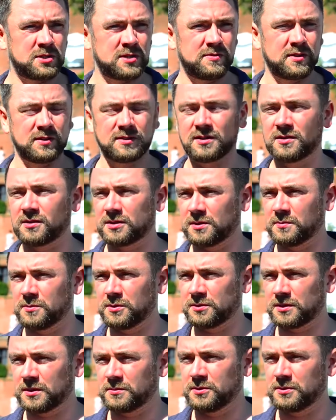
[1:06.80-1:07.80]
czy 9 rok to,
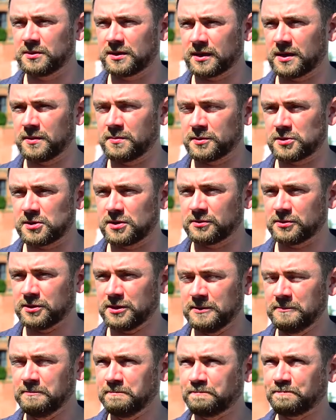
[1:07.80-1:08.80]
był, to były takie
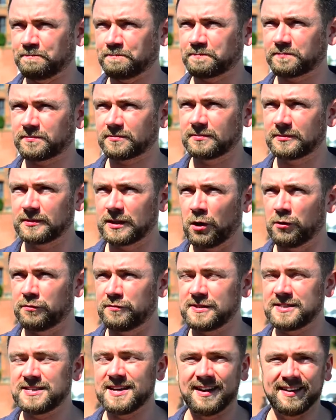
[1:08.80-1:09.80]
początki
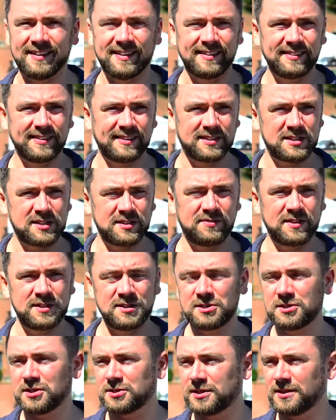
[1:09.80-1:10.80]
oficjalne, także
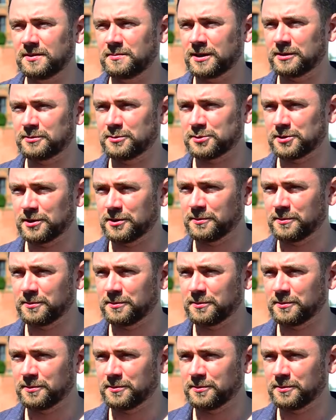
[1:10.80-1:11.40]
27 lat już to